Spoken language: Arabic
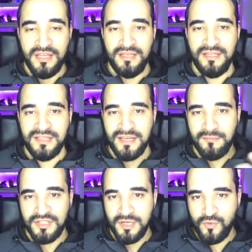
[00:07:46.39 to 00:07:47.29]
اللي انت
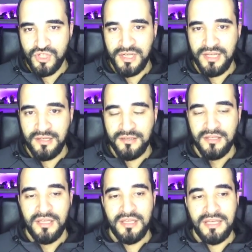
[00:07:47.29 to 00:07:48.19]
بتروج لها
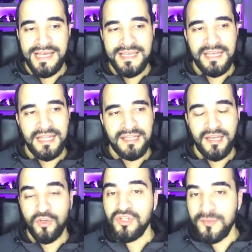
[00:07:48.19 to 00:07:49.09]
اي حد
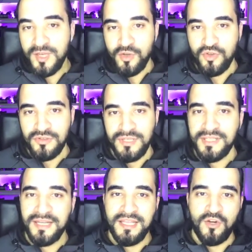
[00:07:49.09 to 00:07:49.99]
حيحط ايميله انت
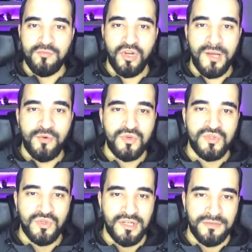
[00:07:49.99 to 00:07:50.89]
حتاخذ مقابله نص
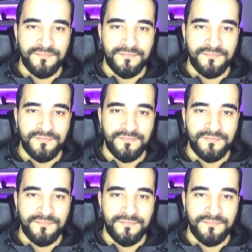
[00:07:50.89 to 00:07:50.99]
دولار